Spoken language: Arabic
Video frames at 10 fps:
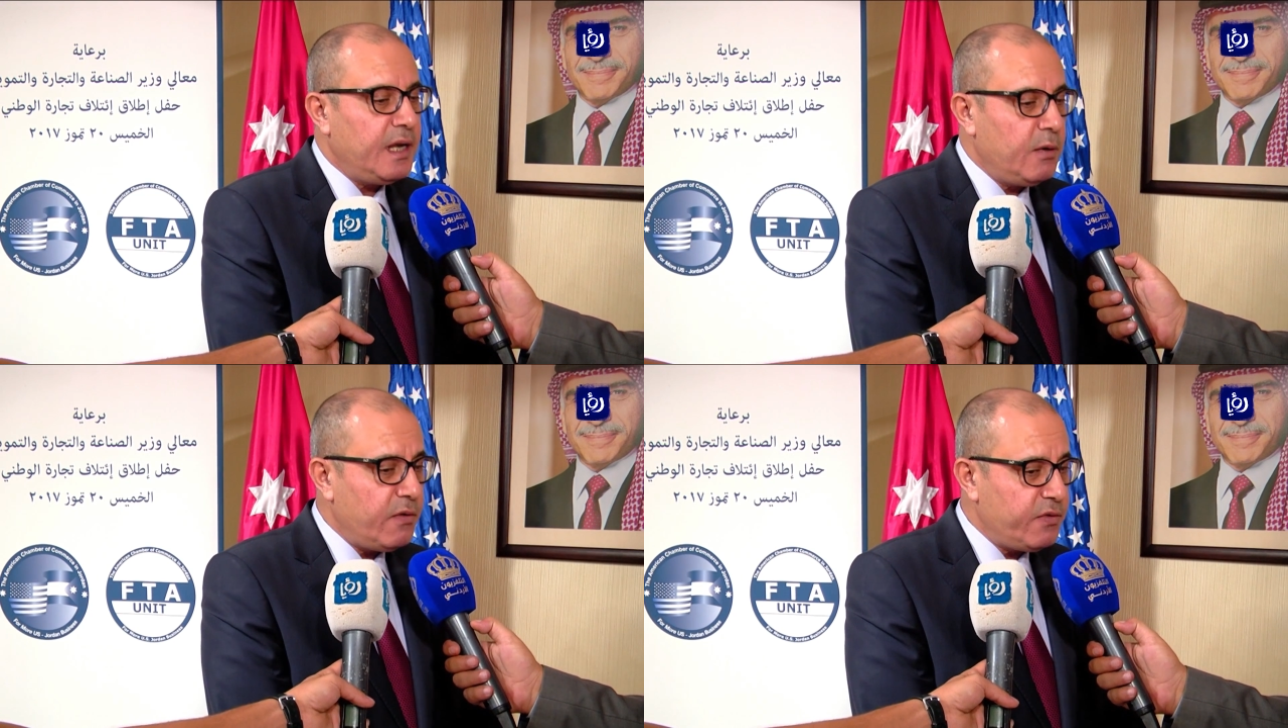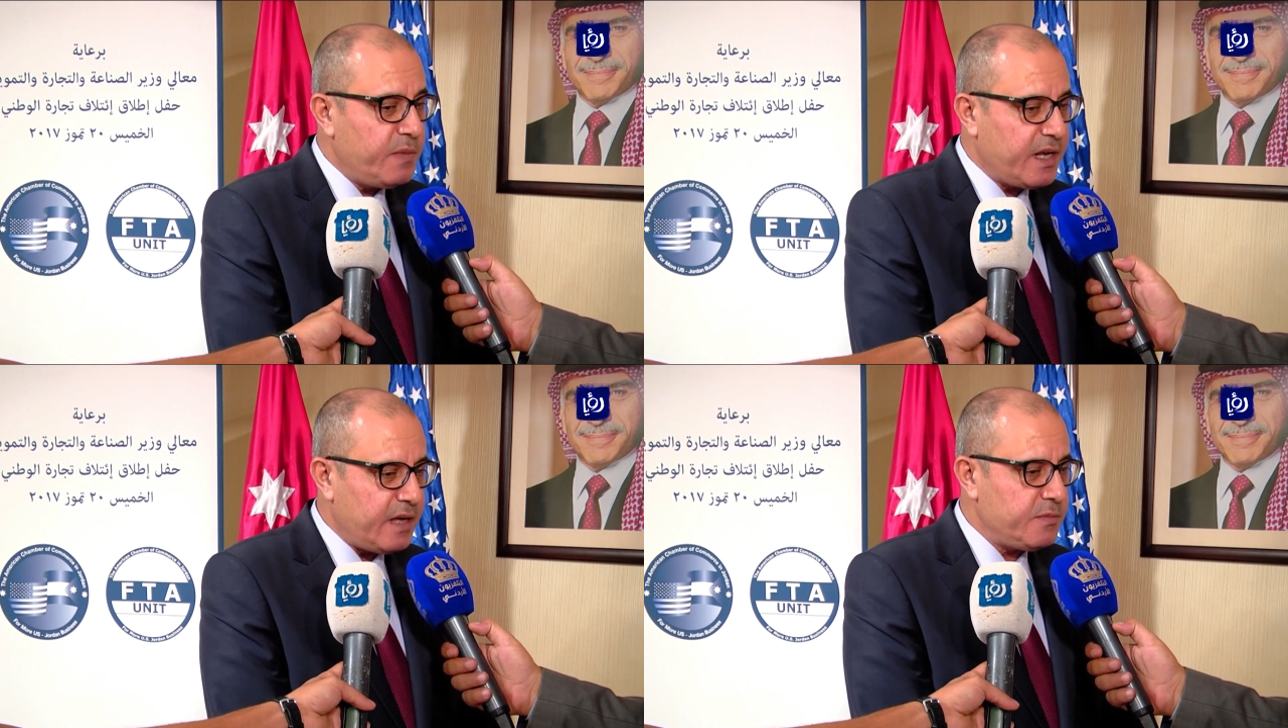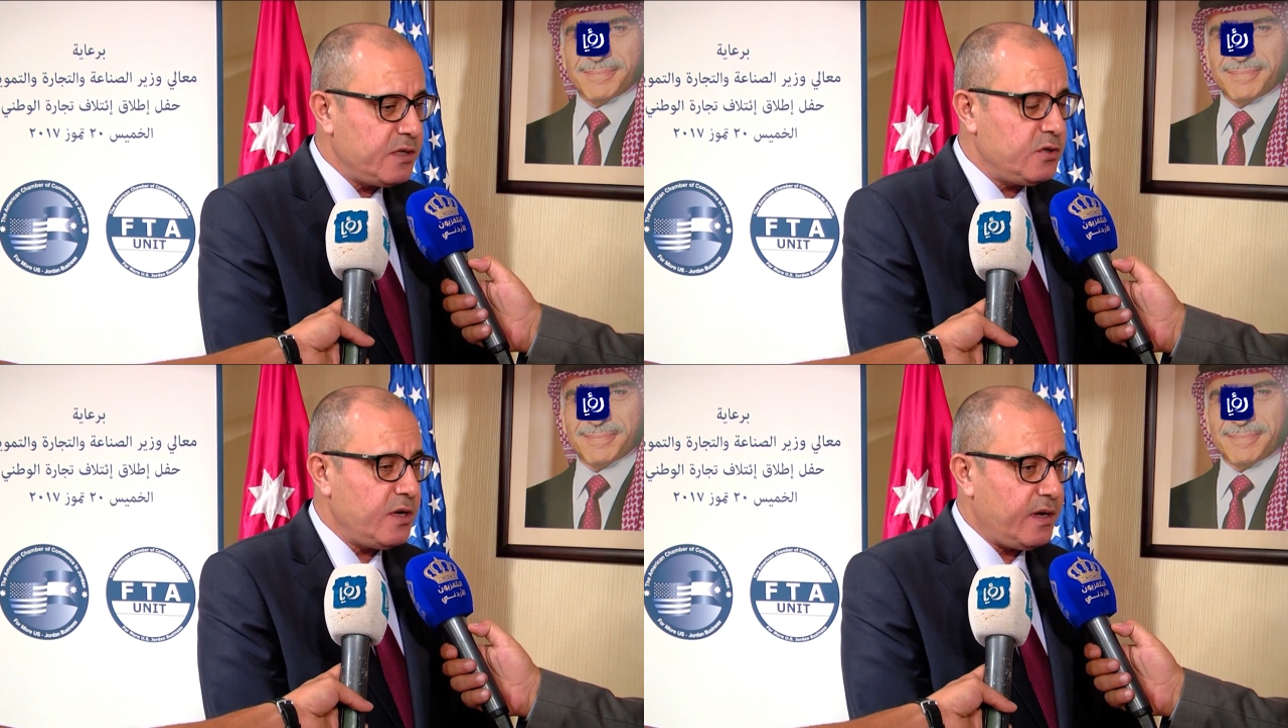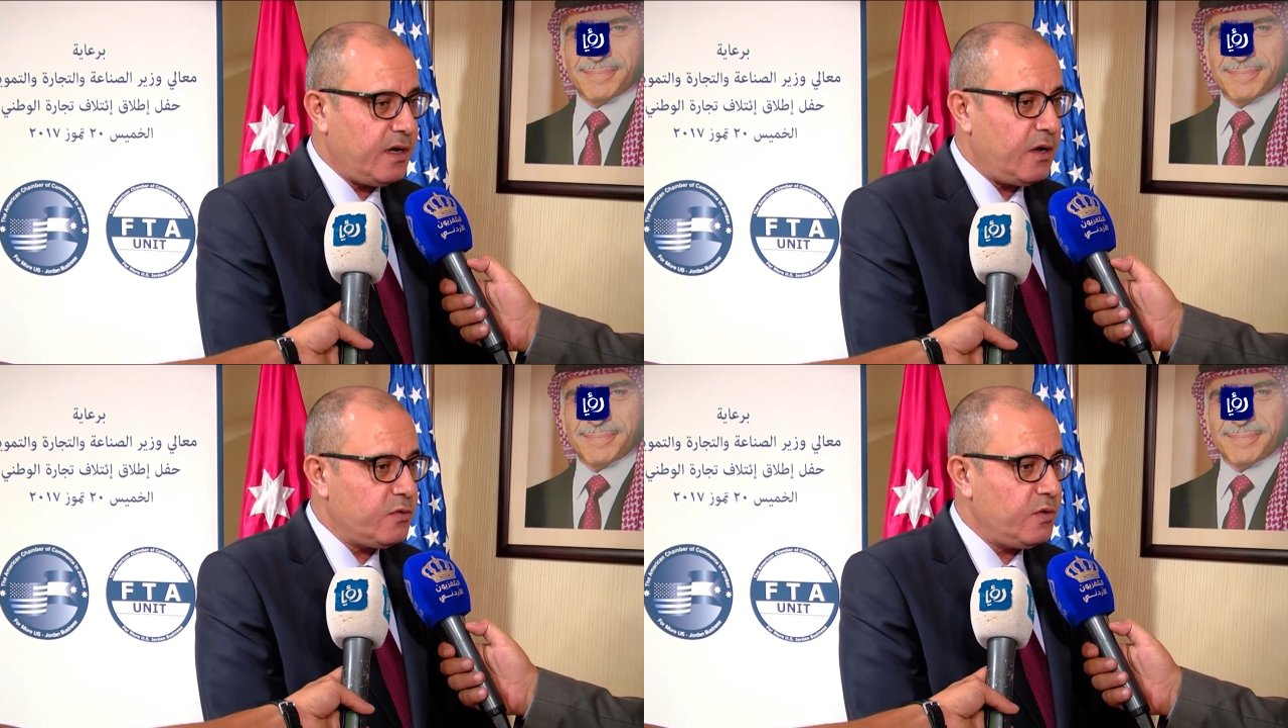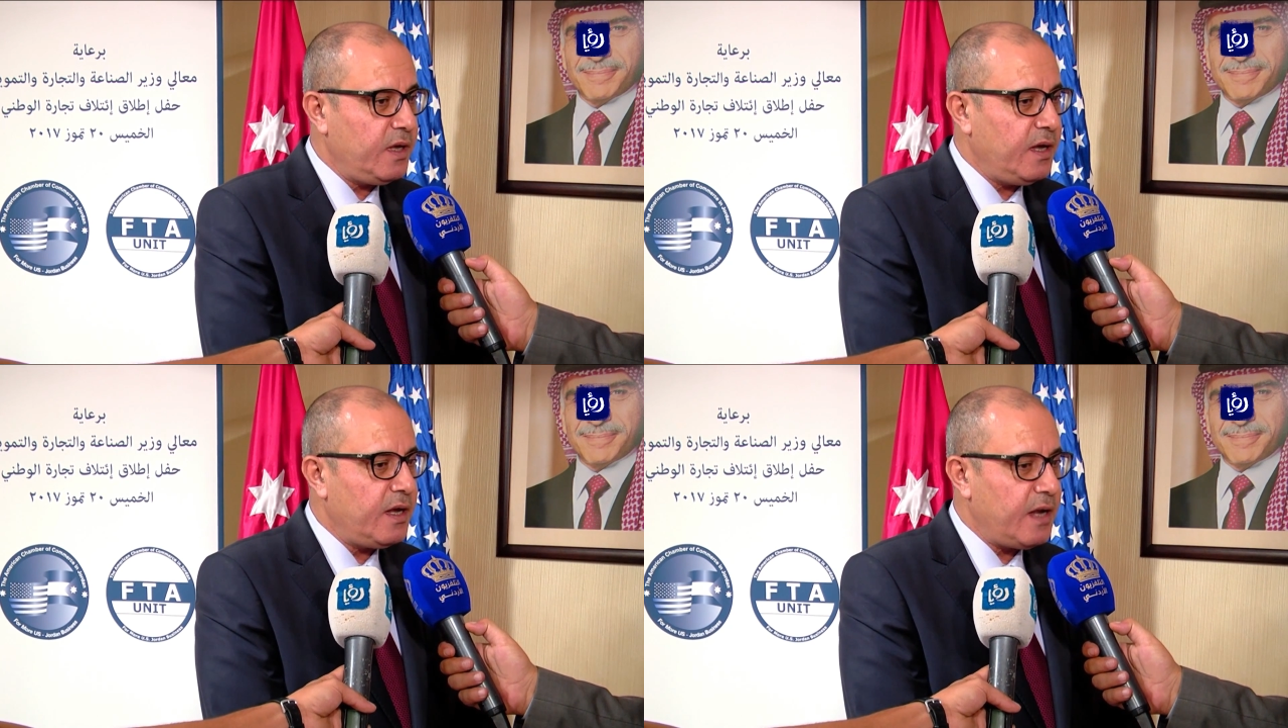لوفد من 50 شركة
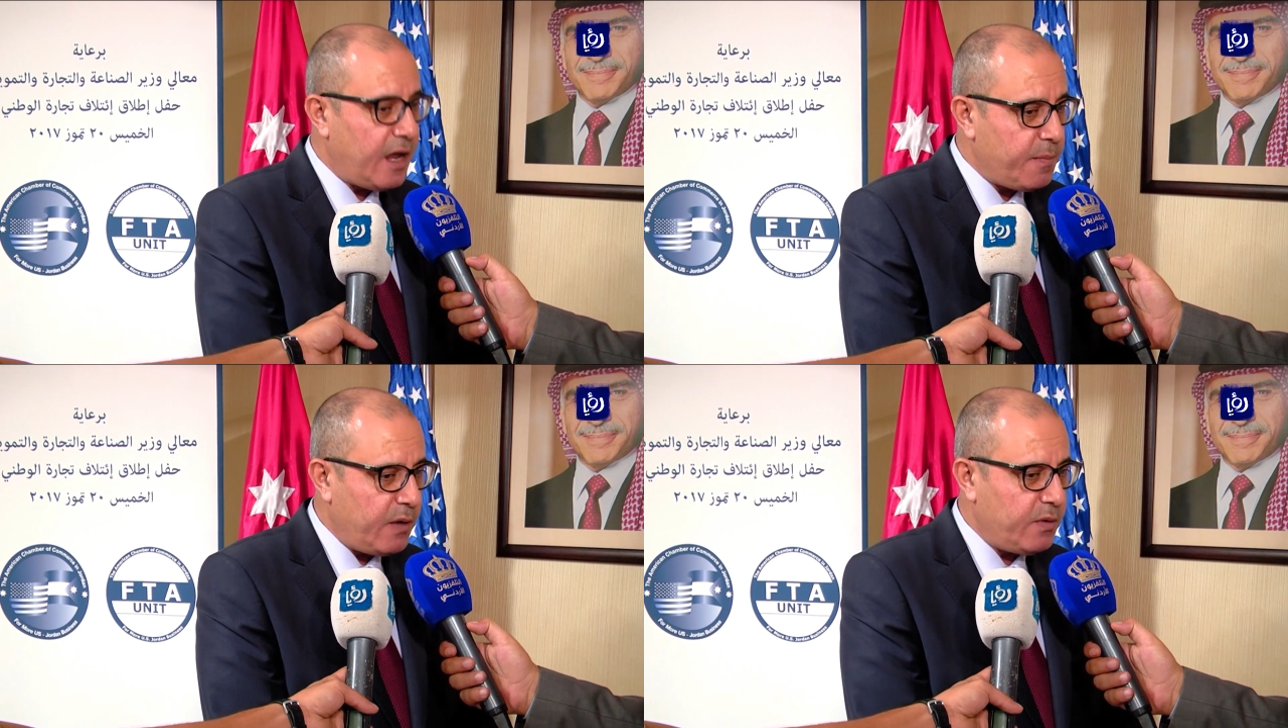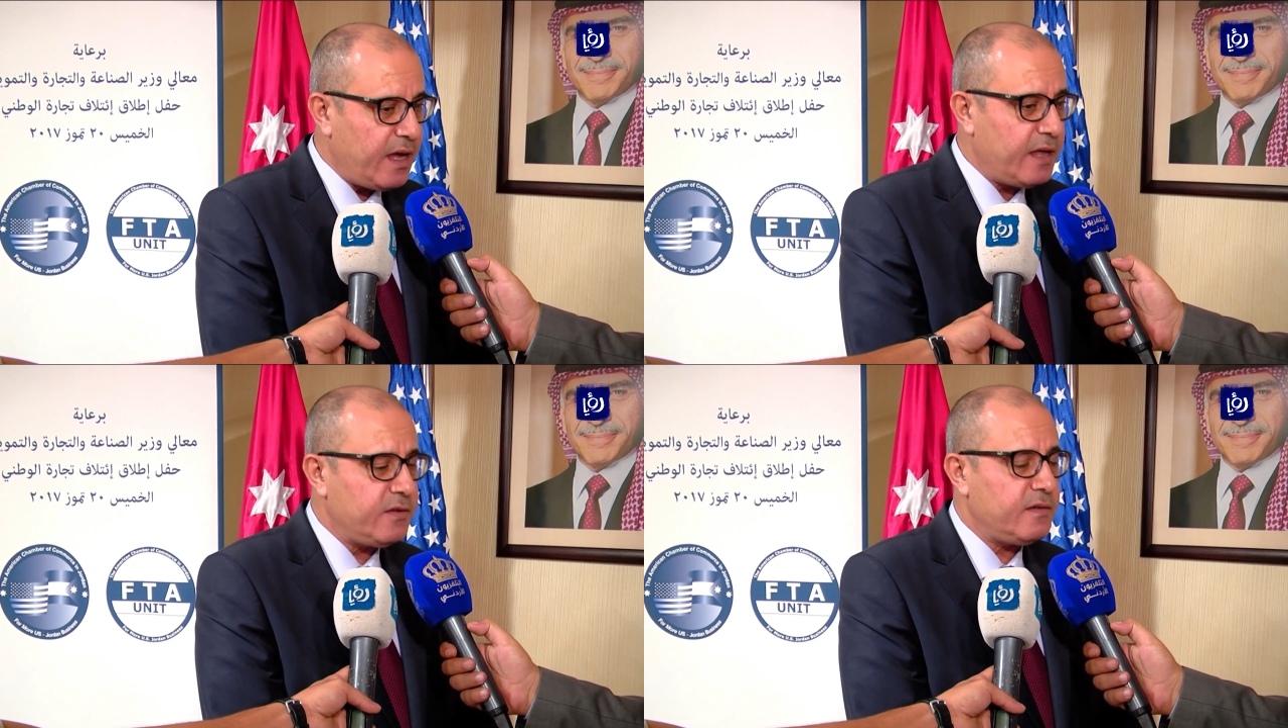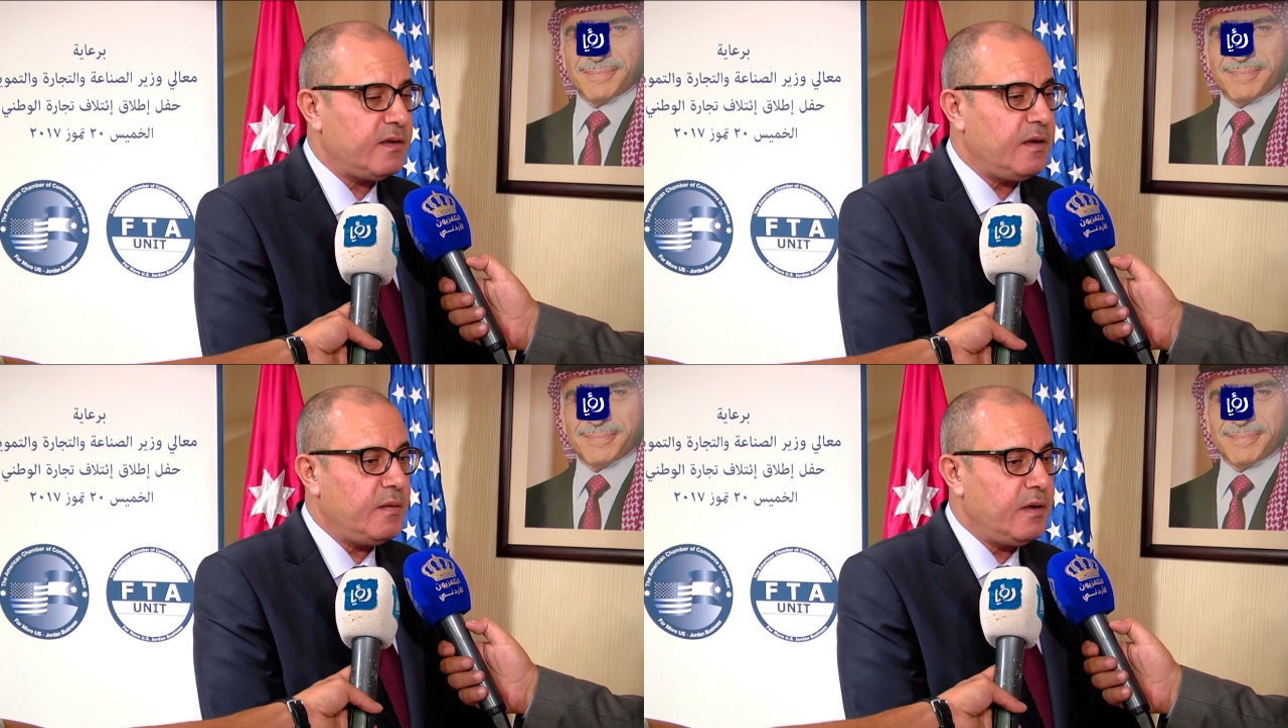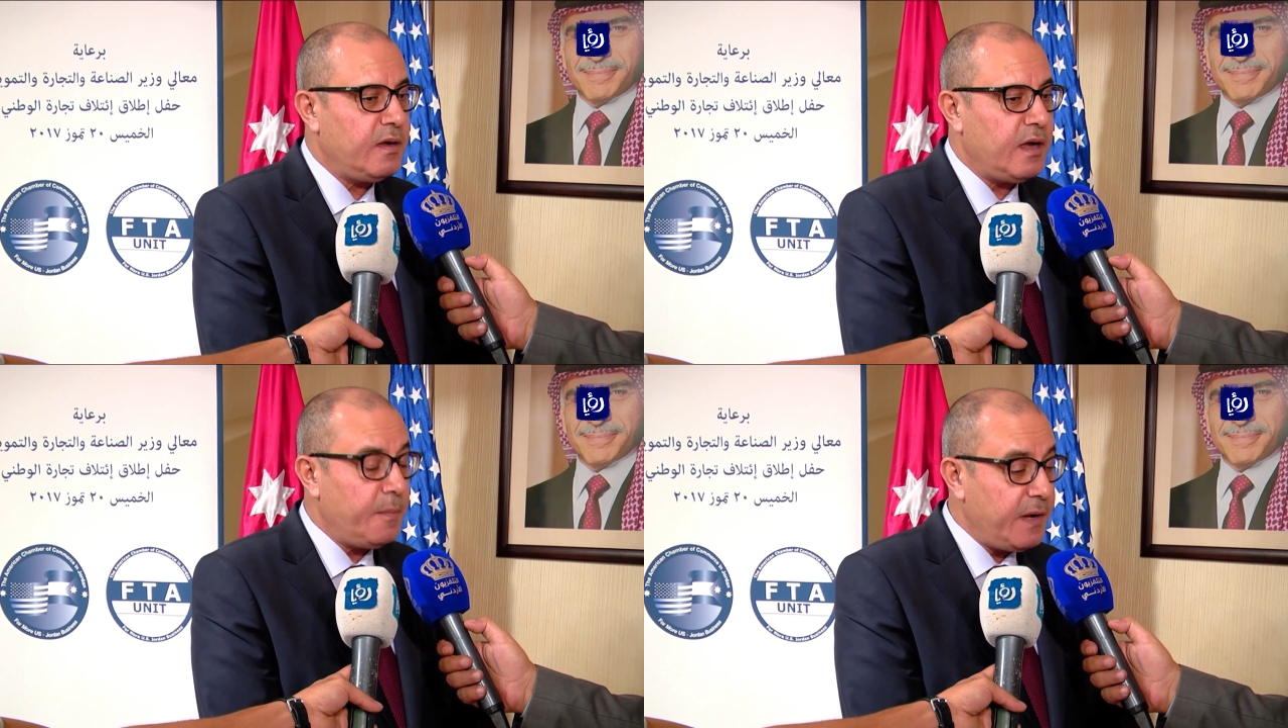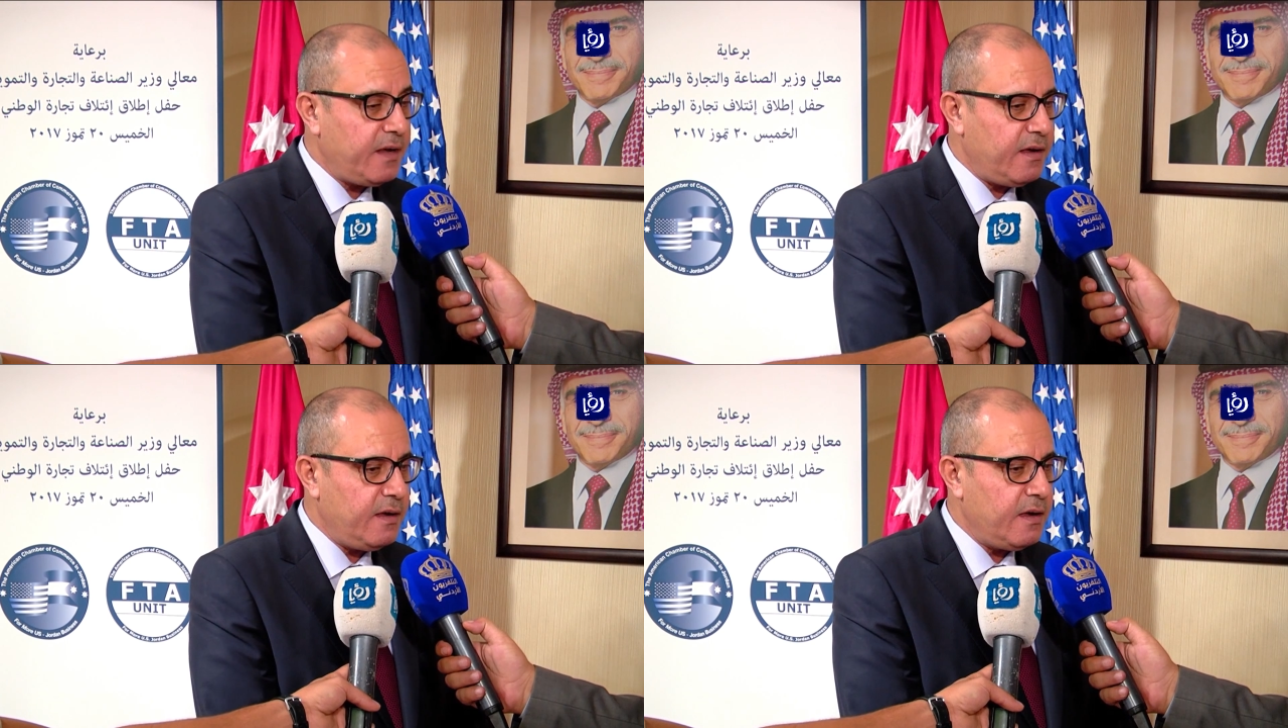أردنية لأربع ولايات آه،
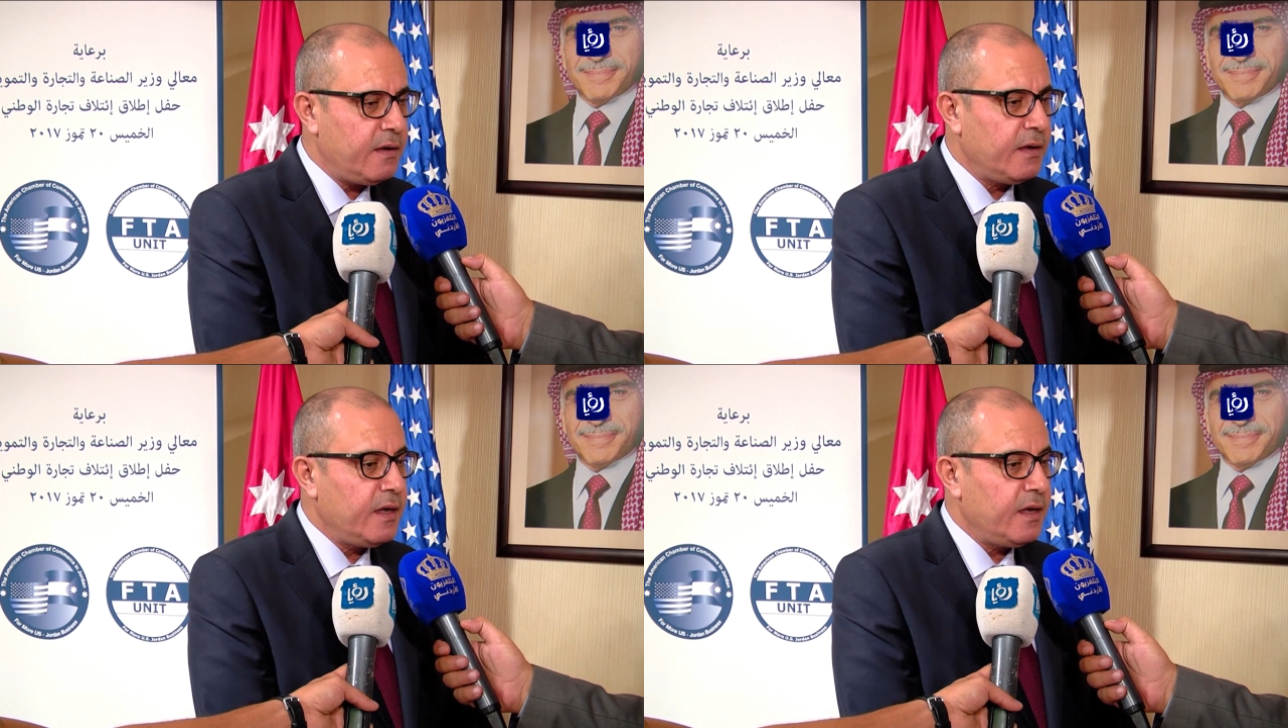أمريكية